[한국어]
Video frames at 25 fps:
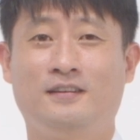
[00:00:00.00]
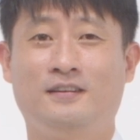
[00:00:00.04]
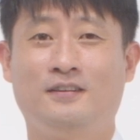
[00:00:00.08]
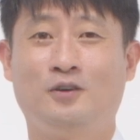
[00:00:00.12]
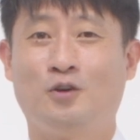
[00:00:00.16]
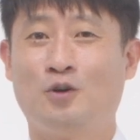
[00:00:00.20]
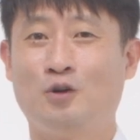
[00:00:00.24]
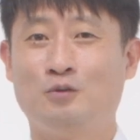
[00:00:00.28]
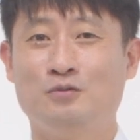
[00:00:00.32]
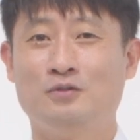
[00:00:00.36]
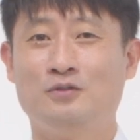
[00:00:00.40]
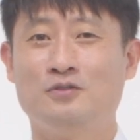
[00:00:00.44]

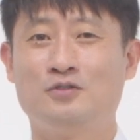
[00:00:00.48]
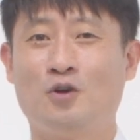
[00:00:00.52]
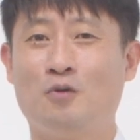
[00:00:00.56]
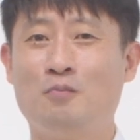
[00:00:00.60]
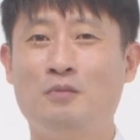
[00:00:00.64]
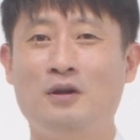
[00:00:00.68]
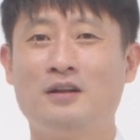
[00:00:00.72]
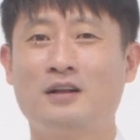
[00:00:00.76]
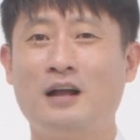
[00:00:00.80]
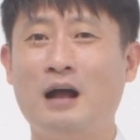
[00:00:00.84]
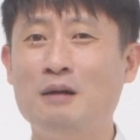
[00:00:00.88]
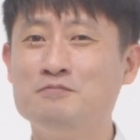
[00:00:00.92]
여러분,
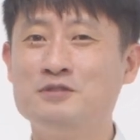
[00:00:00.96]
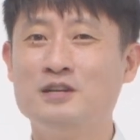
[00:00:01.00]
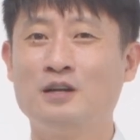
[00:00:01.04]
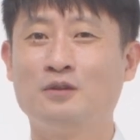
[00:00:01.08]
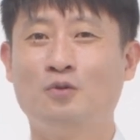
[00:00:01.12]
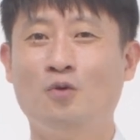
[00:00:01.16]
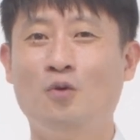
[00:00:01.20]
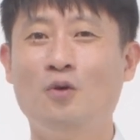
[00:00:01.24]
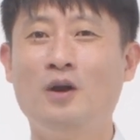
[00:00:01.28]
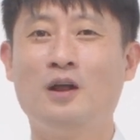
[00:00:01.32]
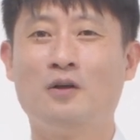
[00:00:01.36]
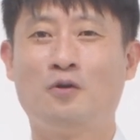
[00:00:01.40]
정말 깜짝
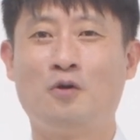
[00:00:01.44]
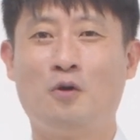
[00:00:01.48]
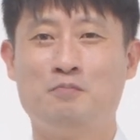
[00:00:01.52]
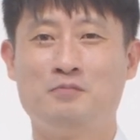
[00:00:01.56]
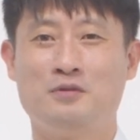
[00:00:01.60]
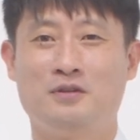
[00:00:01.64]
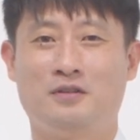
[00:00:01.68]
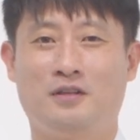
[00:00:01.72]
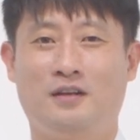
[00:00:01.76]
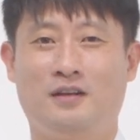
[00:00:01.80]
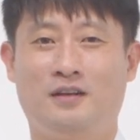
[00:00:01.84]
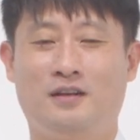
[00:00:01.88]
놀랄
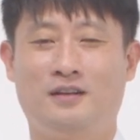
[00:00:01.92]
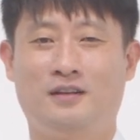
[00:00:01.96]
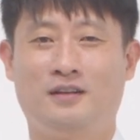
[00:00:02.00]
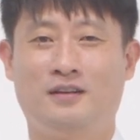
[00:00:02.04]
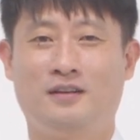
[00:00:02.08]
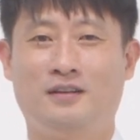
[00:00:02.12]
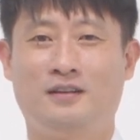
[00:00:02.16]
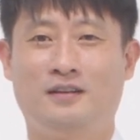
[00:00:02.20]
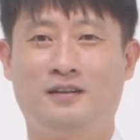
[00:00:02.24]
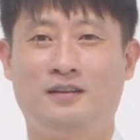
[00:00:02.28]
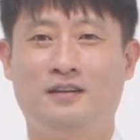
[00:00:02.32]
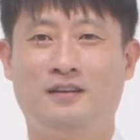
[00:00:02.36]
겁니다.
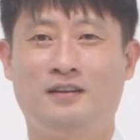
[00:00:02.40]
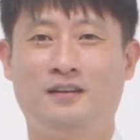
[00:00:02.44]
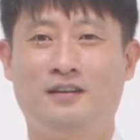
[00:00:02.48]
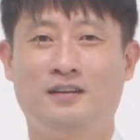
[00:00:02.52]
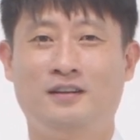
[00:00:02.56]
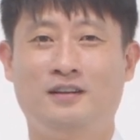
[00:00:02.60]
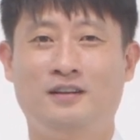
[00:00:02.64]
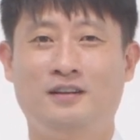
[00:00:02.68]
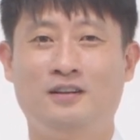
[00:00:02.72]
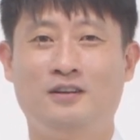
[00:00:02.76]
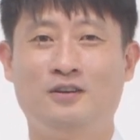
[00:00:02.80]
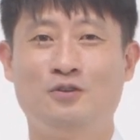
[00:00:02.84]

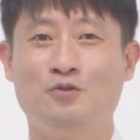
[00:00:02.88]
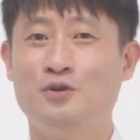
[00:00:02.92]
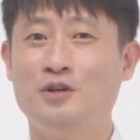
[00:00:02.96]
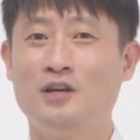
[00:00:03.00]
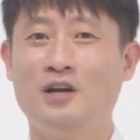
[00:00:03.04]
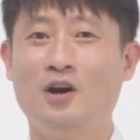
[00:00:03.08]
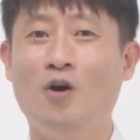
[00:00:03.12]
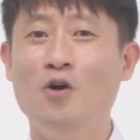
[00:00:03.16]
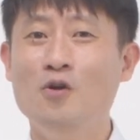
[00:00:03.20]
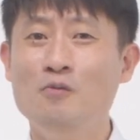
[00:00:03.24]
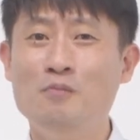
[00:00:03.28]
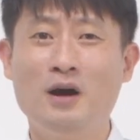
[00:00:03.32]

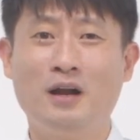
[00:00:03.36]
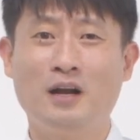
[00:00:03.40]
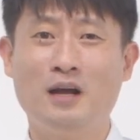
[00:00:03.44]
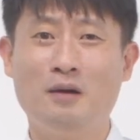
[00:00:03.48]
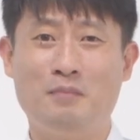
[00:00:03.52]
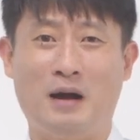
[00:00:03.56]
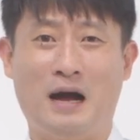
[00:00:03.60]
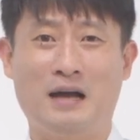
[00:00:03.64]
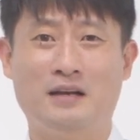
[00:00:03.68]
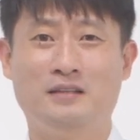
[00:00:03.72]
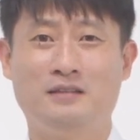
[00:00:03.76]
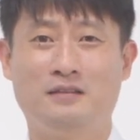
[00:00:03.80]
우리가 얼마나
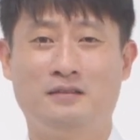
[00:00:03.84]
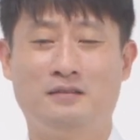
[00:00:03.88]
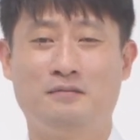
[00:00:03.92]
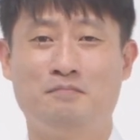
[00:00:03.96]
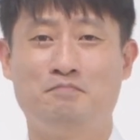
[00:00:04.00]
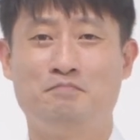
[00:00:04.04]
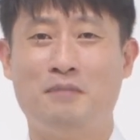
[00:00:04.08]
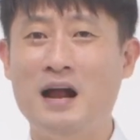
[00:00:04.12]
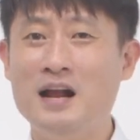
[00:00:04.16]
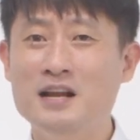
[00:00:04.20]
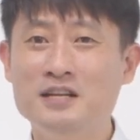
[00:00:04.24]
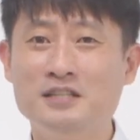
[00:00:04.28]
많은
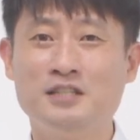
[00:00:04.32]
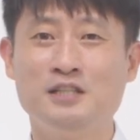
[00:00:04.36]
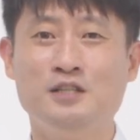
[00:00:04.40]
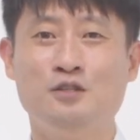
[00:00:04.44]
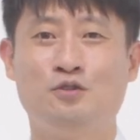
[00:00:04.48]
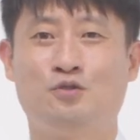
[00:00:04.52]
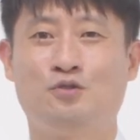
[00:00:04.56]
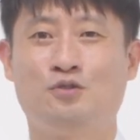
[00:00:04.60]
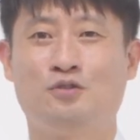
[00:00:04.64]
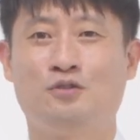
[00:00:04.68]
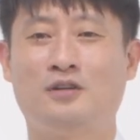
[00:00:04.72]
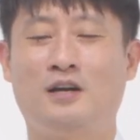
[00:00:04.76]
말
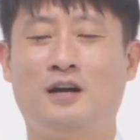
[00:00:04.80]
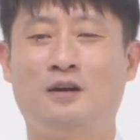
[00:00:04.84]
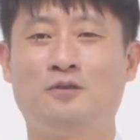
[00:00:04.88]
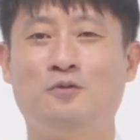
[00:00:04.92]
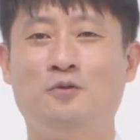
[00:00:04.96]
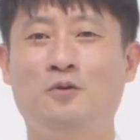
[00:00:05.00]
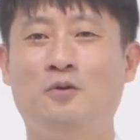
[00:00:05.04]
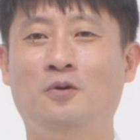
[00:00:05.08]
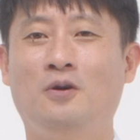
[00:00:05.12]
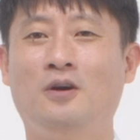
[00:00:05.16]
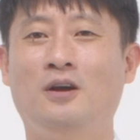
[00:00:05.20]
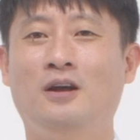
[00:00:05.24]
실수를
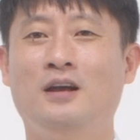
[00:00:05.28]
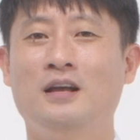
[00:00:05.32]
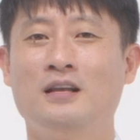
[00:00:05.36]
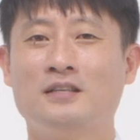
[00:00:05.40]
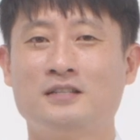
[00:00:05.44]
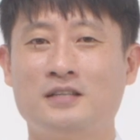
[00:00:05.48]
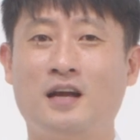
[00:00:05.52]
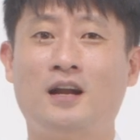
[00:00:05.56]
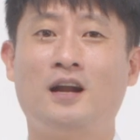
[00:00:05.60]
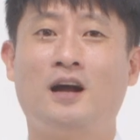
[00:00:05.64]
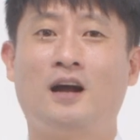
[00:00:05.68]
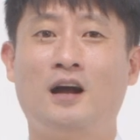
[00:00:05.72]
하고
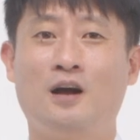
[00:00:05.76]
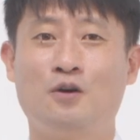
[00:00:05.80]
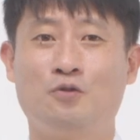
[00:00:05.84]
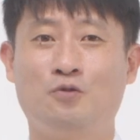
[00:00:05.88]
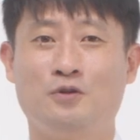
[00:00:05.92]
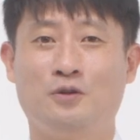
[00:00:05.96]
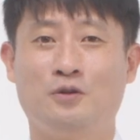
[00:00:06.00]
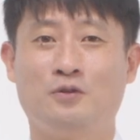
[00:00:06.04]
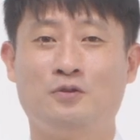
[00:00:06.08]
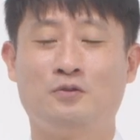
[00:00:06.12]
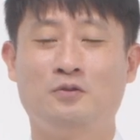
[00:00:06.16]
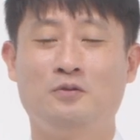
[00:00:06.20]

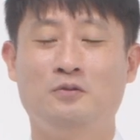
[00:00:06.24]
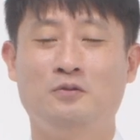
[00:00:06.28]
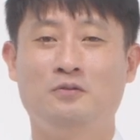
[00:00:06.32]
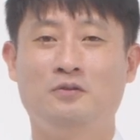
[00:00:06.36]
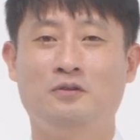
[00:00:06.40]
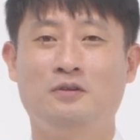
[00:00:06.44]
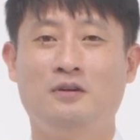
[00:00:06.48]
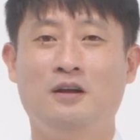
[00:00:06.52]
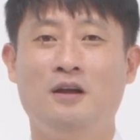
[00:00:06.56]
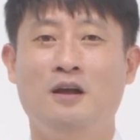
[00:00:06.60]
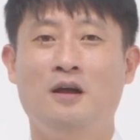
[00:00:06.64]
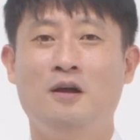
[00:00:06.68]
살아가고 있고,
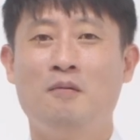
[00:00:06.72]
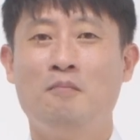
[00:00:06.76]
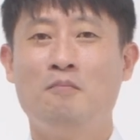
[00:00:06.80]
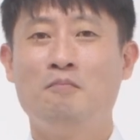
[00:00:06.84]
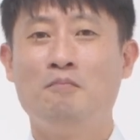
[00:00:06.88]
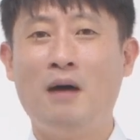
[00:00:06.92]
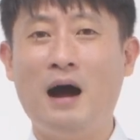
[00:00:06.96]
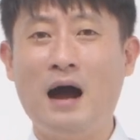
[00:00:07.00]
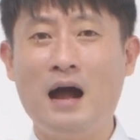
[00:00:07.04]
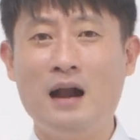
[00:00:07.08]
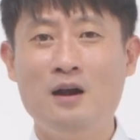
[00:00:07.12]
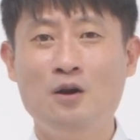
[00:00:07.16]

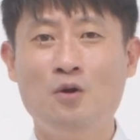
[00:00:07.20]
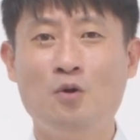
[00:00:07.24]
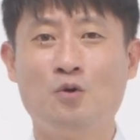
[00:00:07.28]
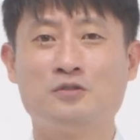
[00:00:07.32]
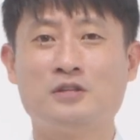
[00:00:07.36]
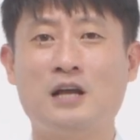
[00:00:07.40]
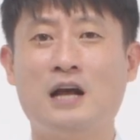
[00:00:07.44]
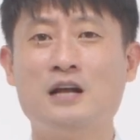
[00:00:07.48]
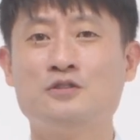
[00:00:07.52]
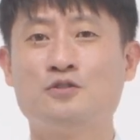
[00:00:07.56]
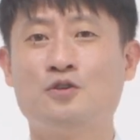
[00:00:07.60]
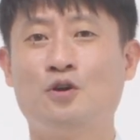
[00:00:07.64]
말로
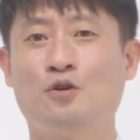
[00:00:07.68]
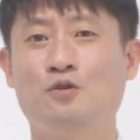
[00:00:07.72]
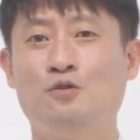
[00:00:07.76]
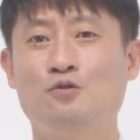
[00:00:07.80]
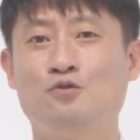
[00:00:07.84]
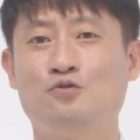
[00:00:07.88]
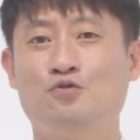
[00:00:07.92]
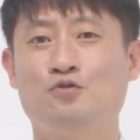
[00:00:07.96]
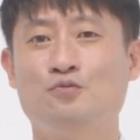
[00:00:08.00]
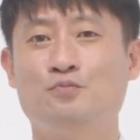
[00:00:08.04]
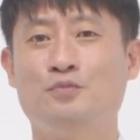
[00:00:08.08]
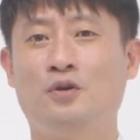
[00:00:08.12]

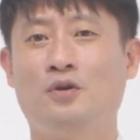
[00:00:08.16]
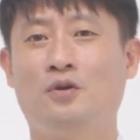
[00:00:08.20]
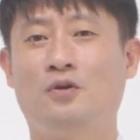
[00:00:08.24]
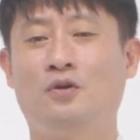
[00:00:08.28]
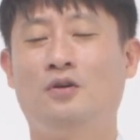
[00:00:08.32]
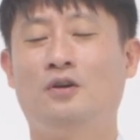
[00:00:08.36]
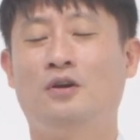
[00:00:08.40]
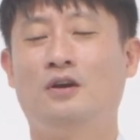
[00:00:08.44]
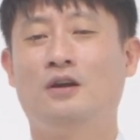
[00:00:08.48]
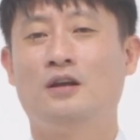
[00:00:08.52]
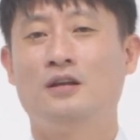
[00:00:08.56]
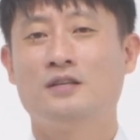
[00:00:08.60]
상처를 주며
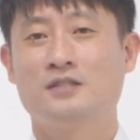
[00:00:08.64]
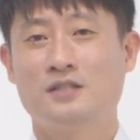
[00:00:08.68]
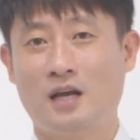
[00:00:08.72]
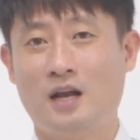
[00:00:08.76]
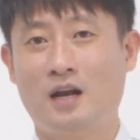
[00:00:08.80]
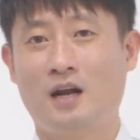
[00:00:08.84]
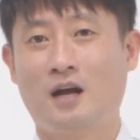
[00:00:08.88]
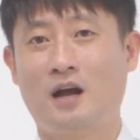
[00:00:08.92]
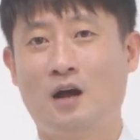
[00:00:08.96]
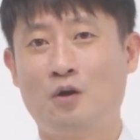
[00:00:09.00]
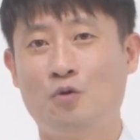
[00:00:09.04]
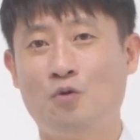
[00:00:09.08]

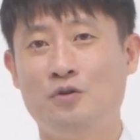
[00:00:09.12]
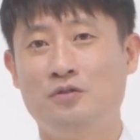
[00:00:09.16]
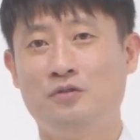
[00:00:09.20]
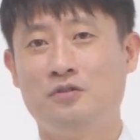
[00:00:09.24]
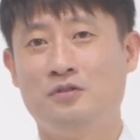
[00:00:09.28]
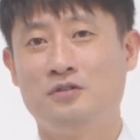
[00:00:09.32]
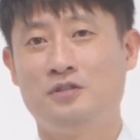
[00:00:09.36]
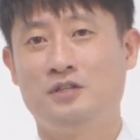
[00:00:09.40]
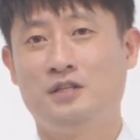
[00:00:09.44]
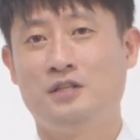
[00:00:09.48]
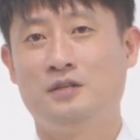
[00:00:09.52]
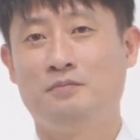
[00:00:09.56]
살아가고
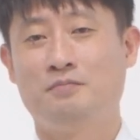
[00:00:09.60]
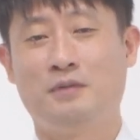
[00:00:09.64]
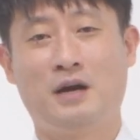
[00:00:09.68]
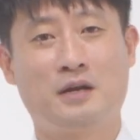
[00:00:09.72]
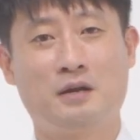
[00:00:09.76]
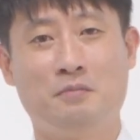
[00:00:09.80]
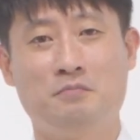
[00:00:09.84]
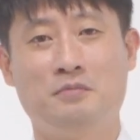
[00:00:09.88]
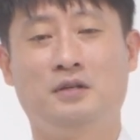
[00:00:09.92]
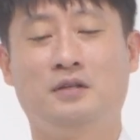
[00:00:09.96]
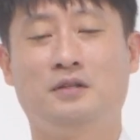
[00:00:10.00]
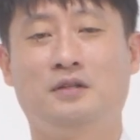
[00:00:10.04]
있는지
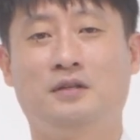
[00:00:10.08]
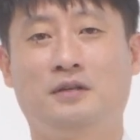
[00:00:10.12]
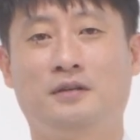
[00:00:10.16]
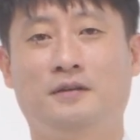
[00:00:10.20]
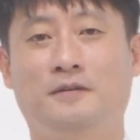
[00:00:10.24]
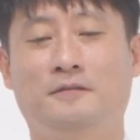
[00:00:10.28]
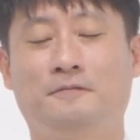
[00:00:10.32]
말입니다.